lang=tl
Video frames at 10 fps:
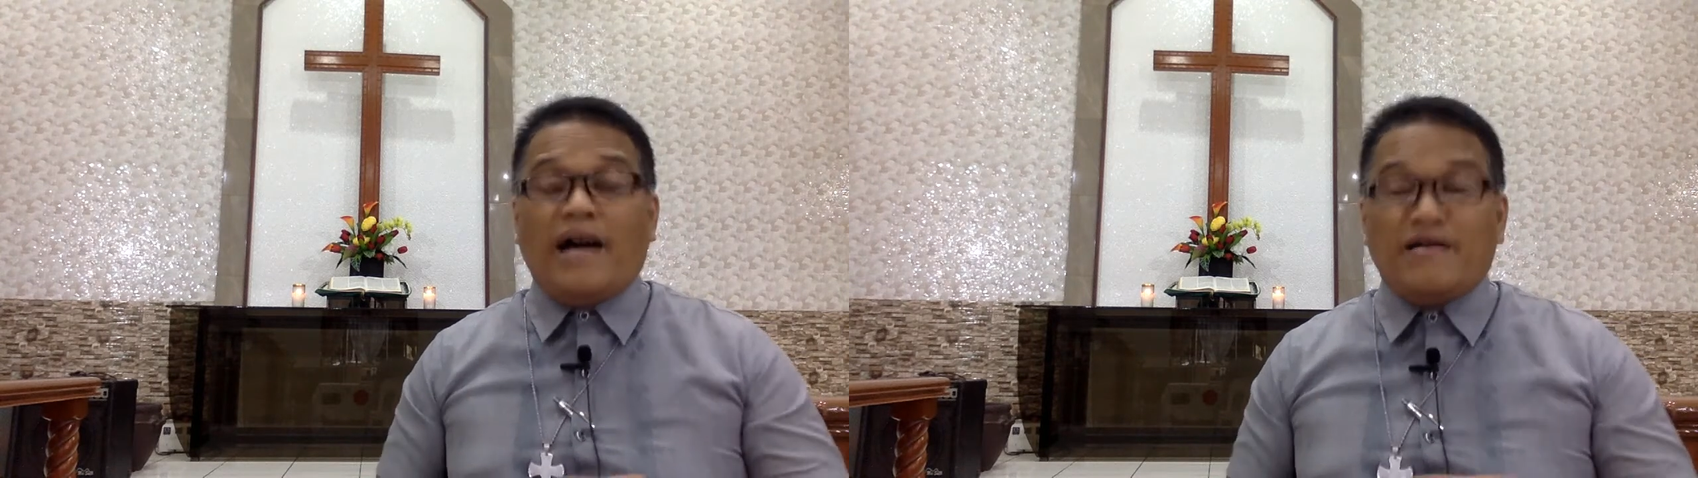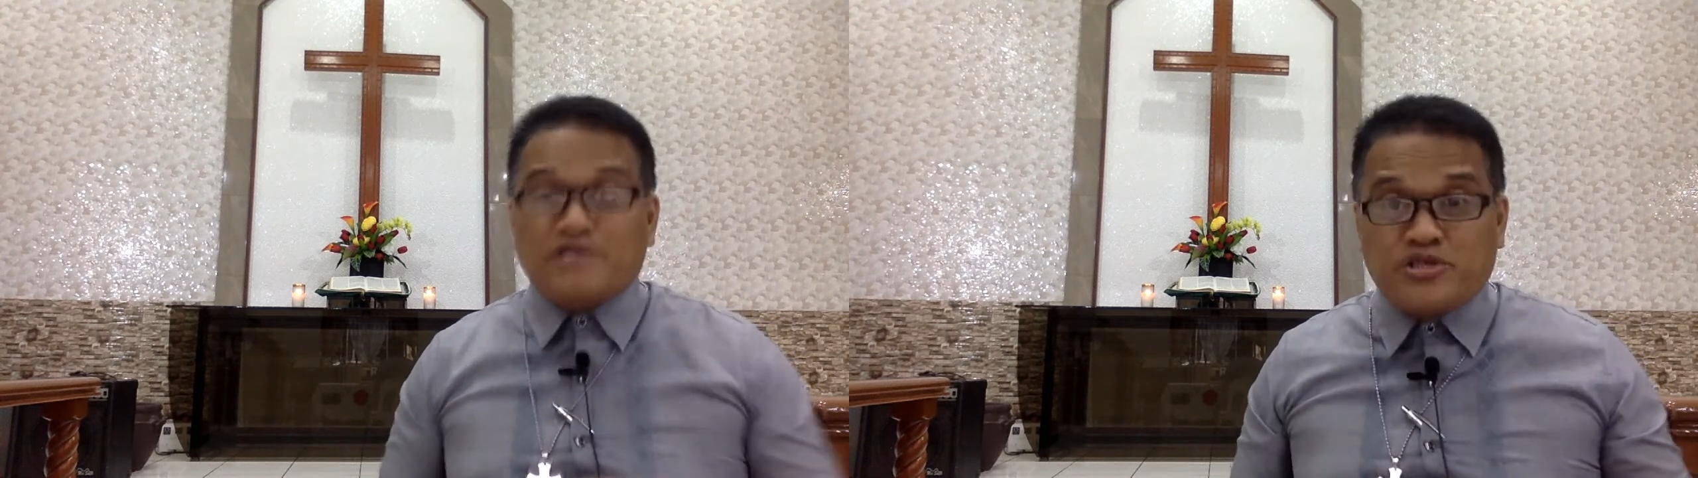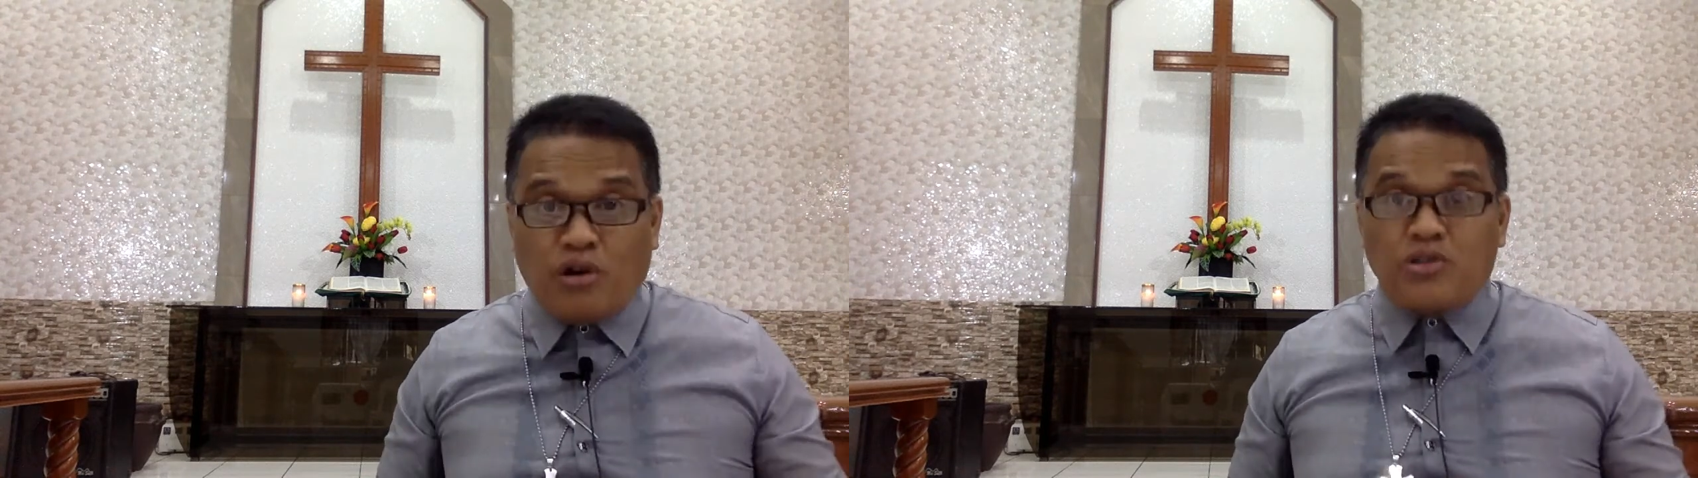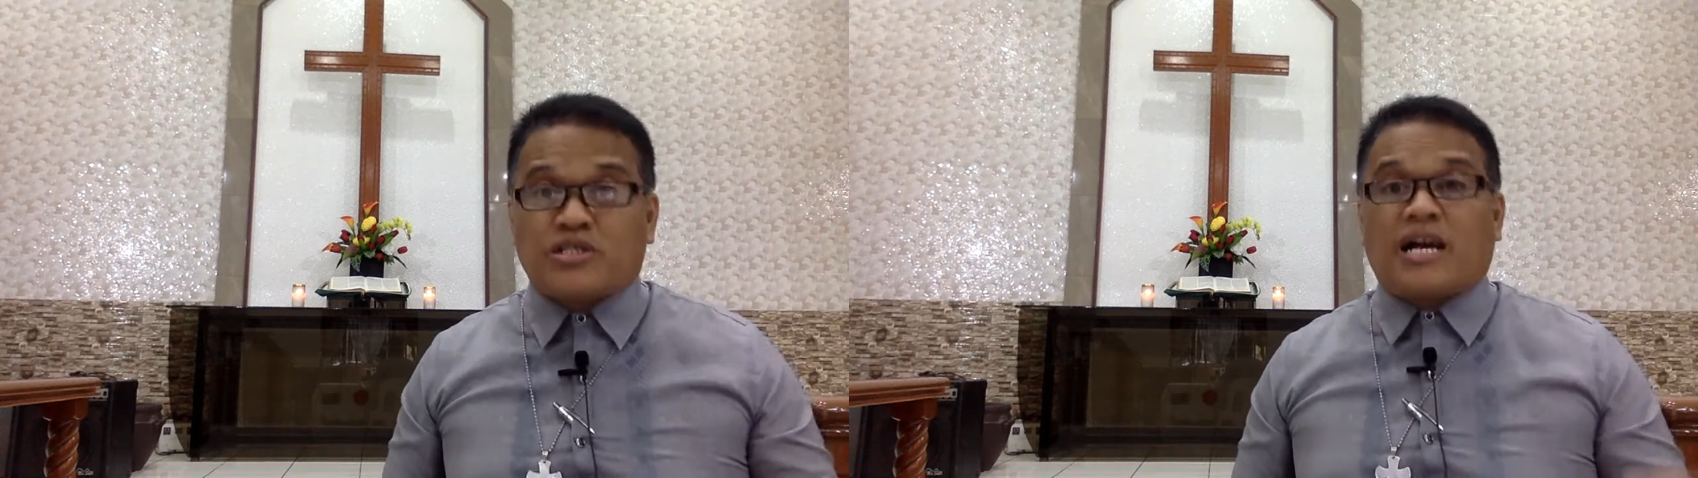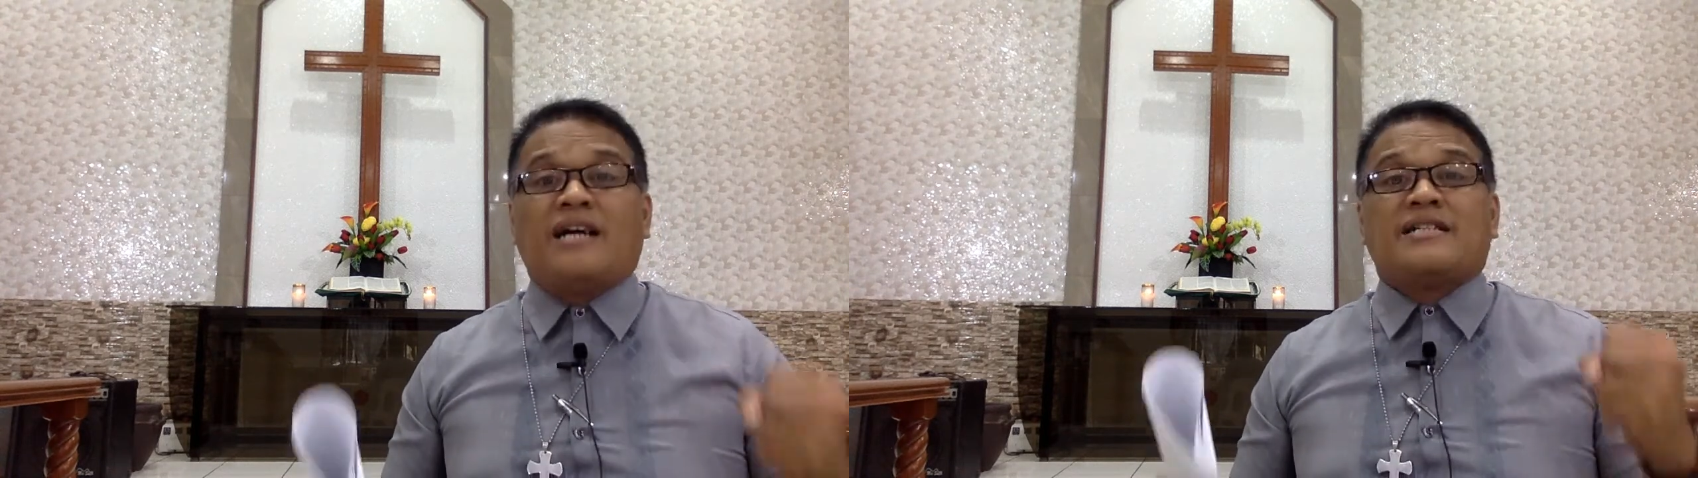ang
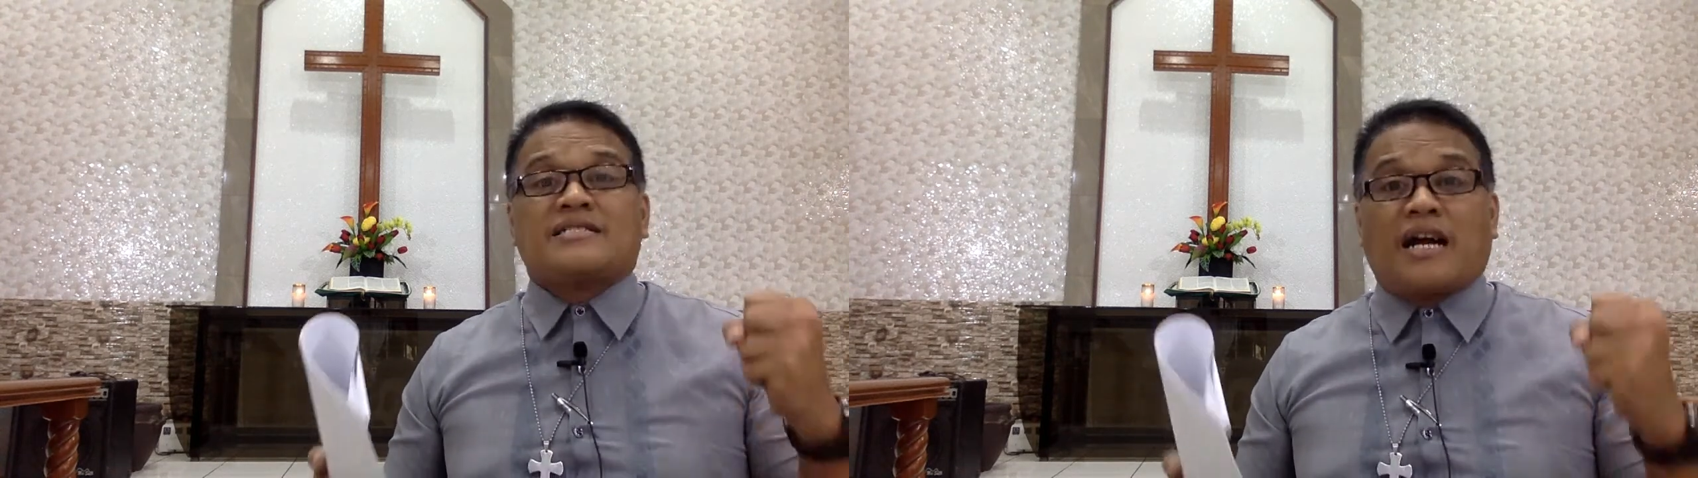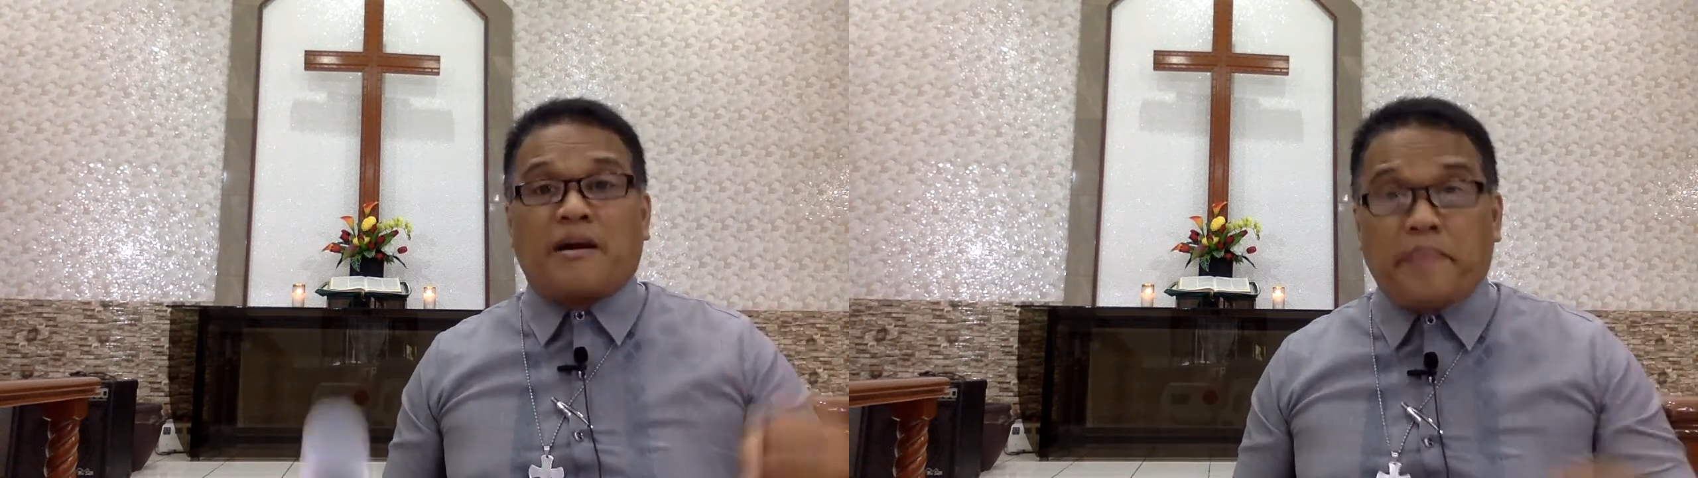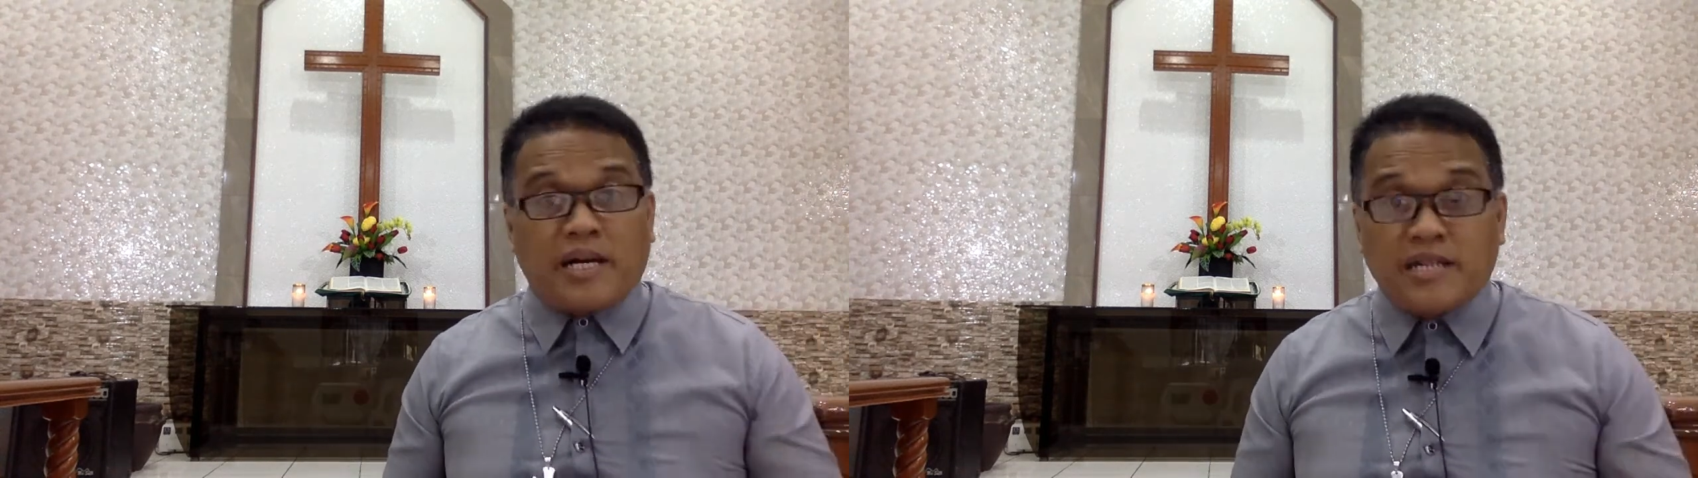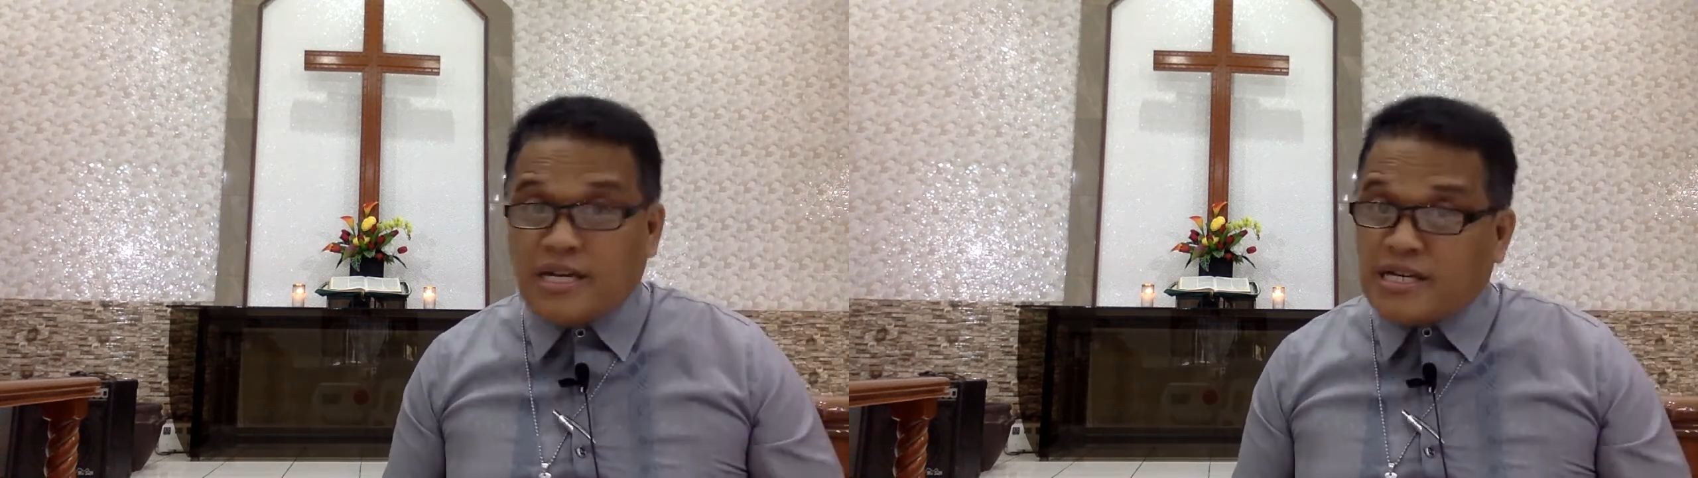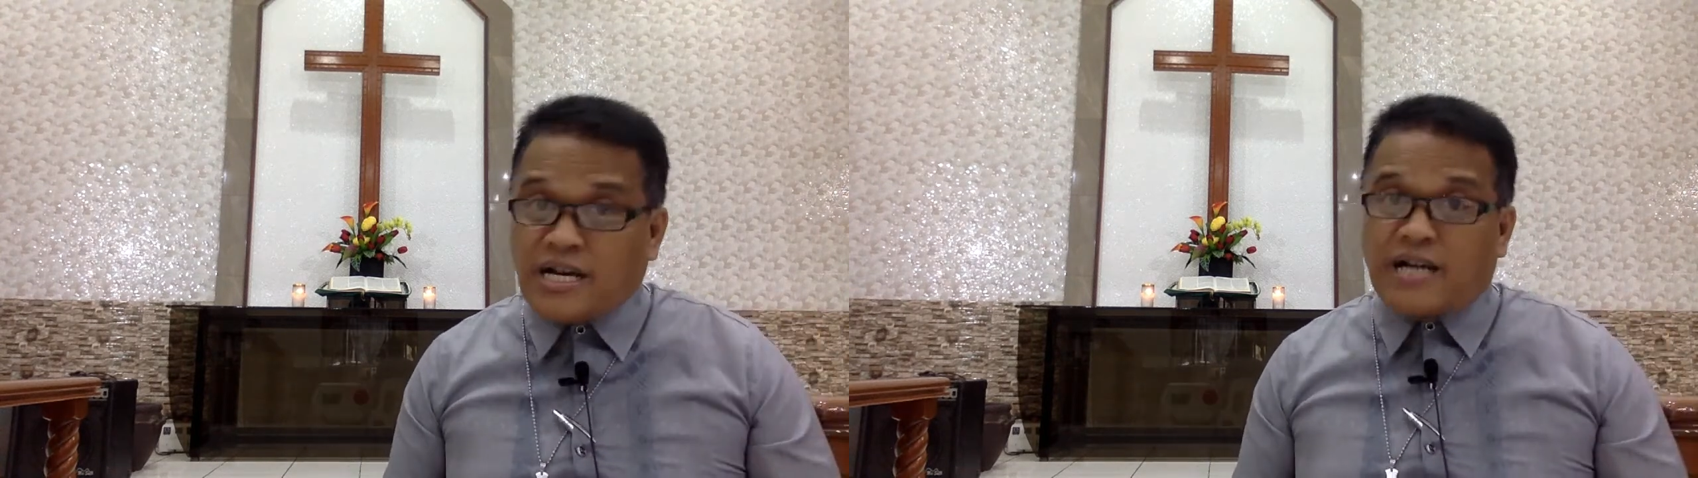Diyos ang
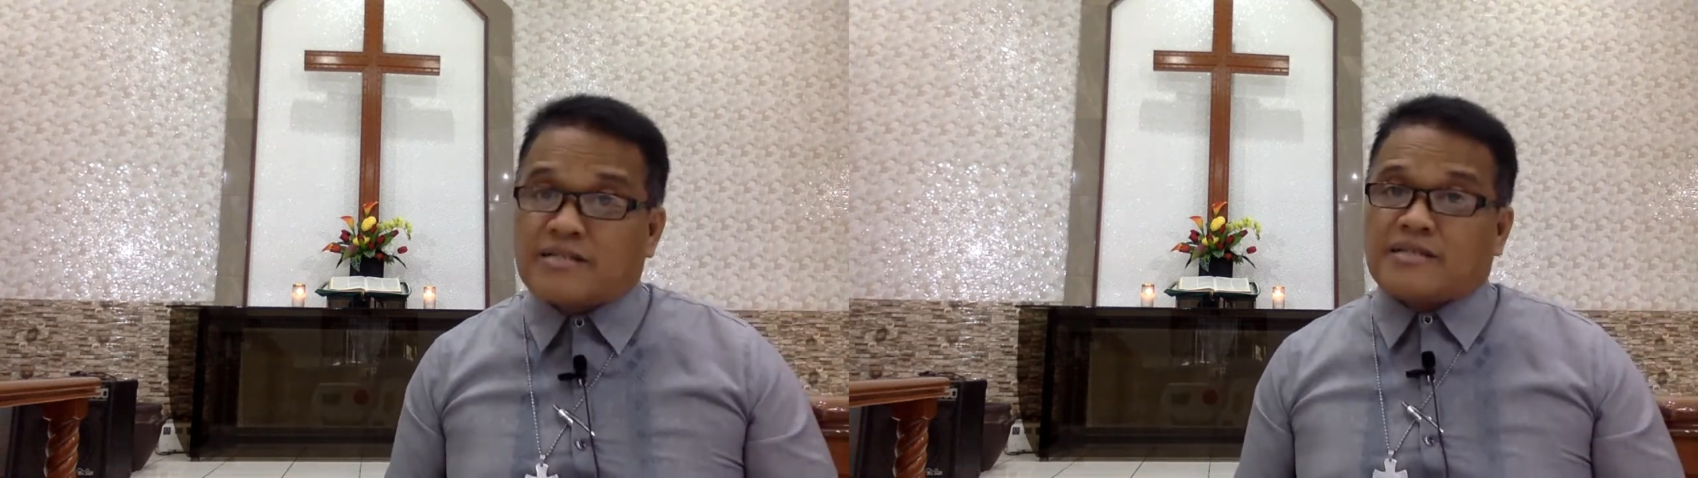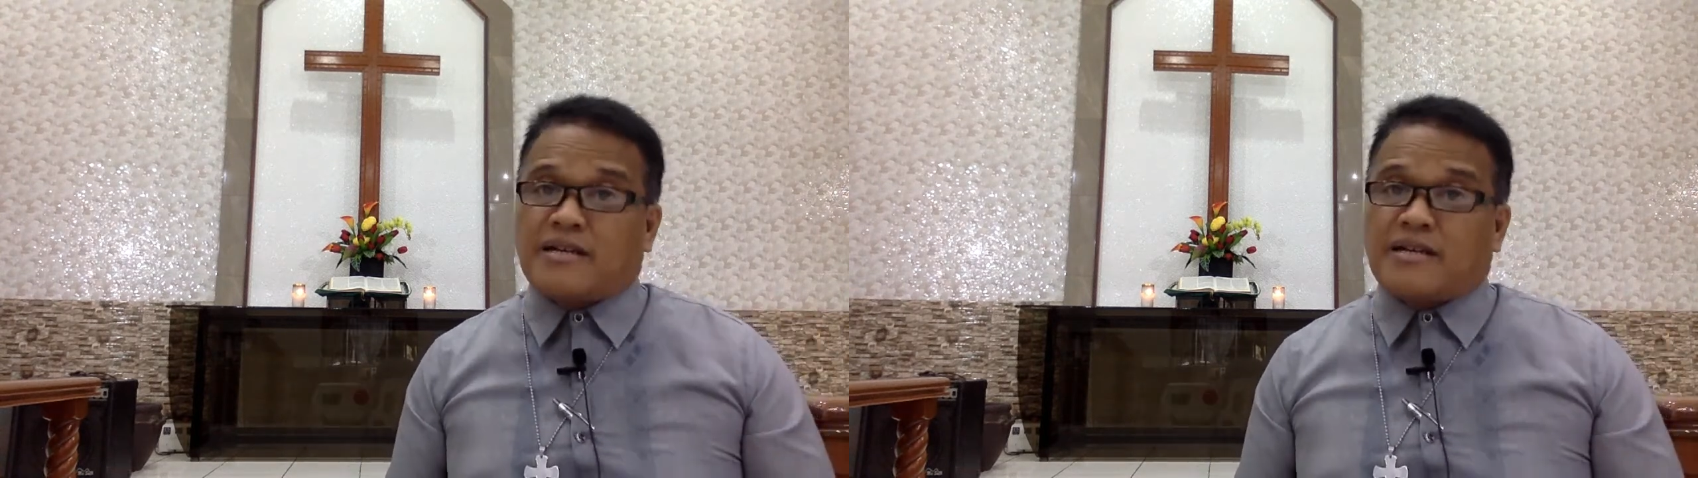tagapag-ingat.